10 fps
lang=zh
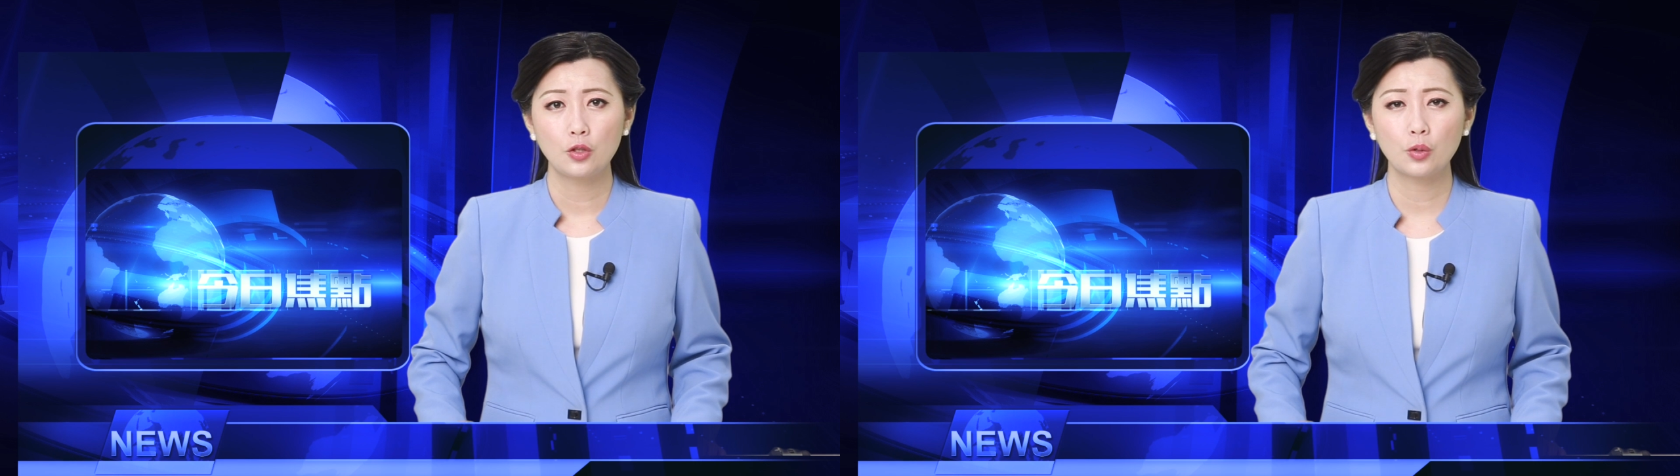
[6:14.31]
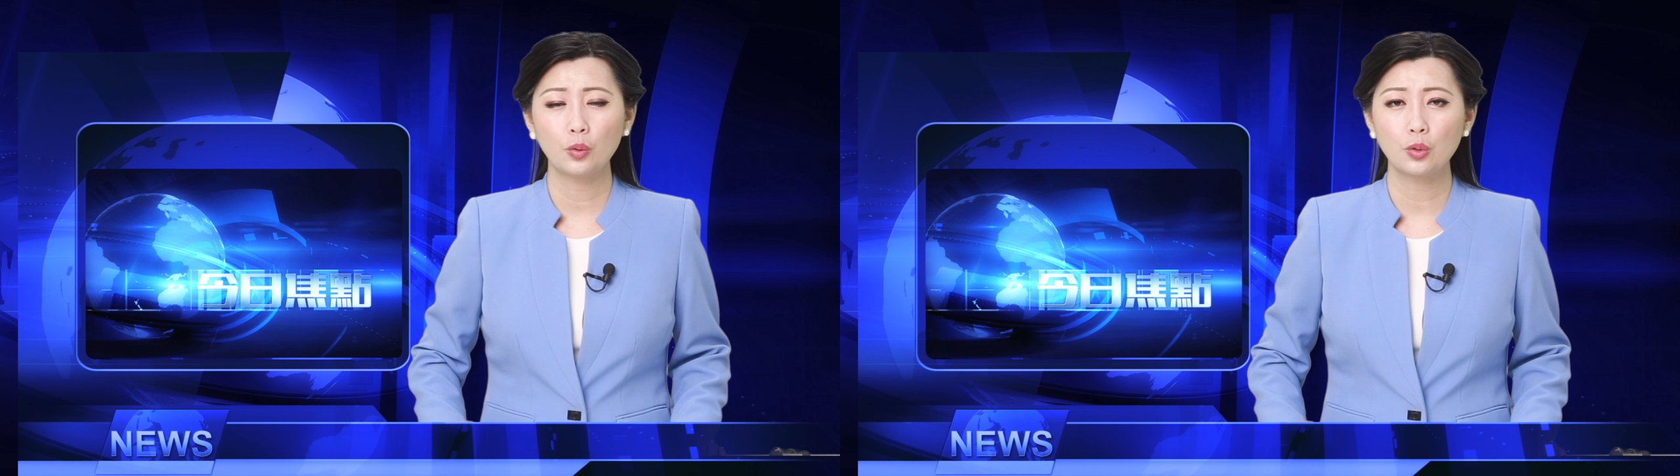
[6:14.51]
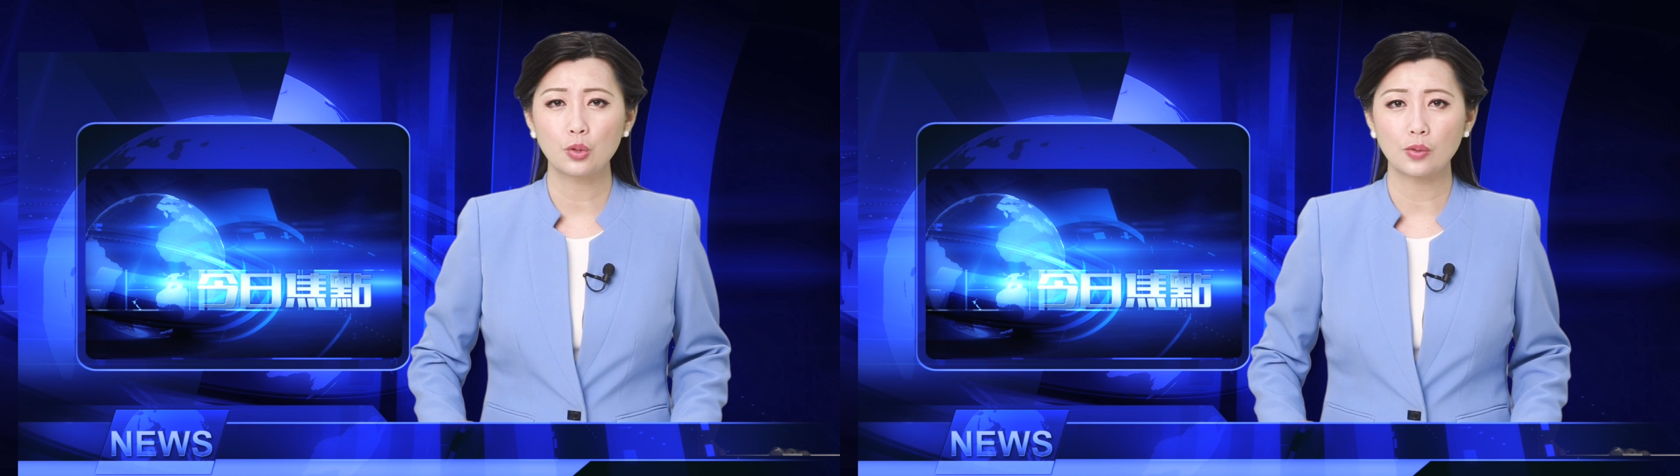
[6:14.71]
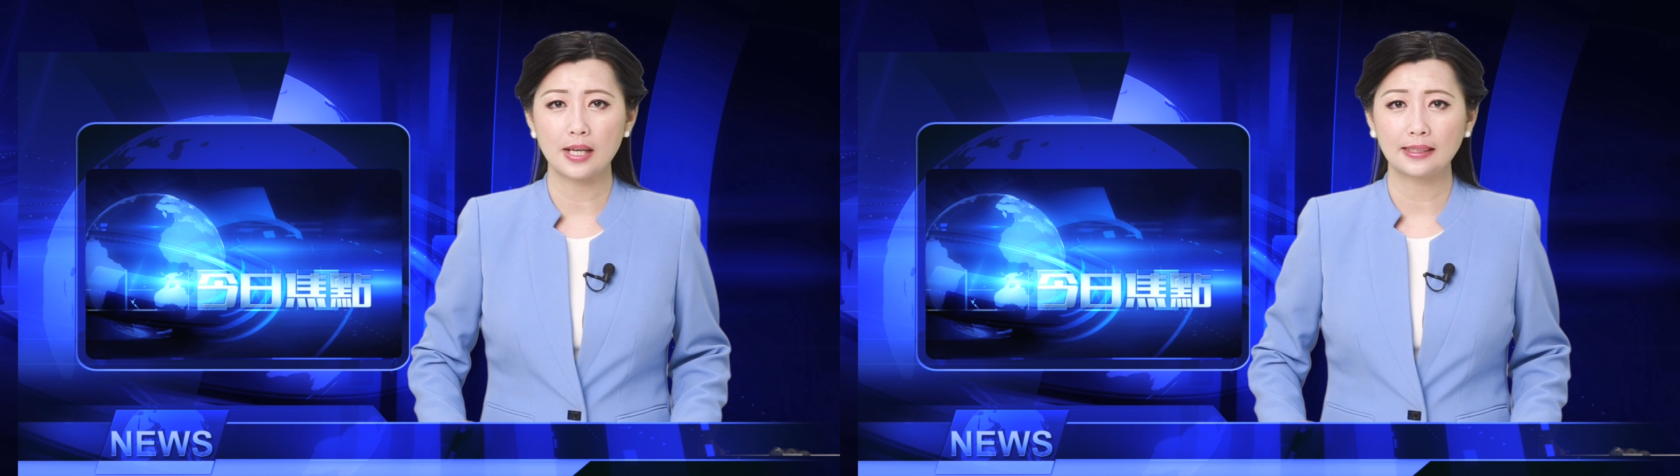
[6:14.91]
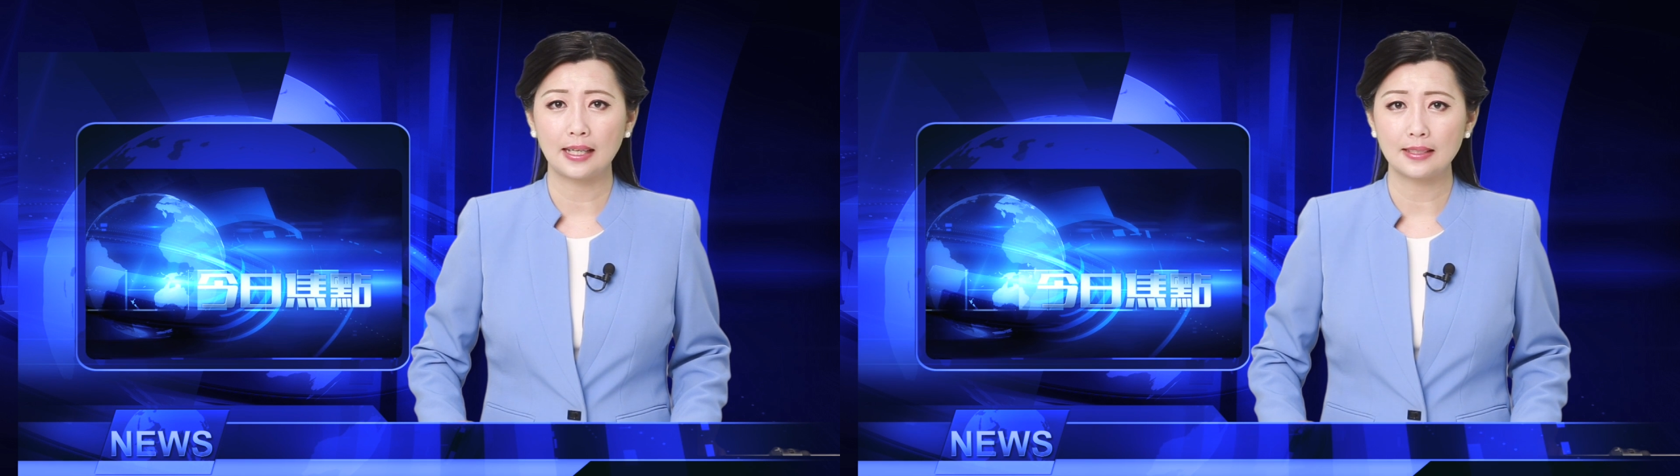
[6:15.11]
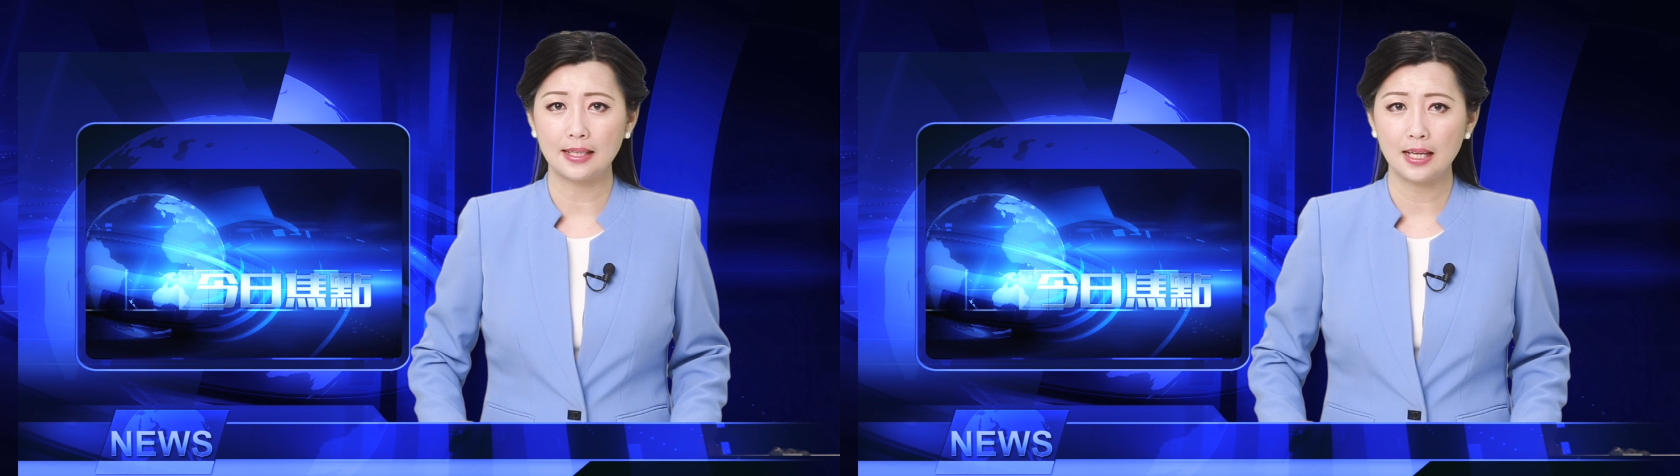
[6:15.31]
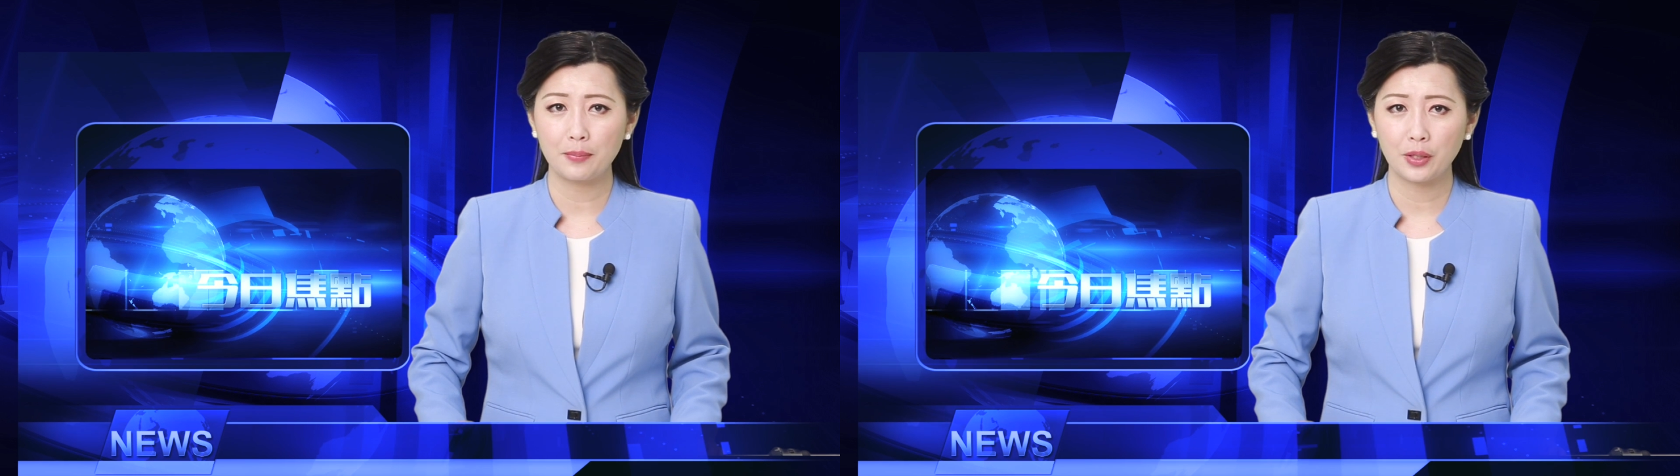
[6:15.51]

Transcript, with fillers: 中共主张的人类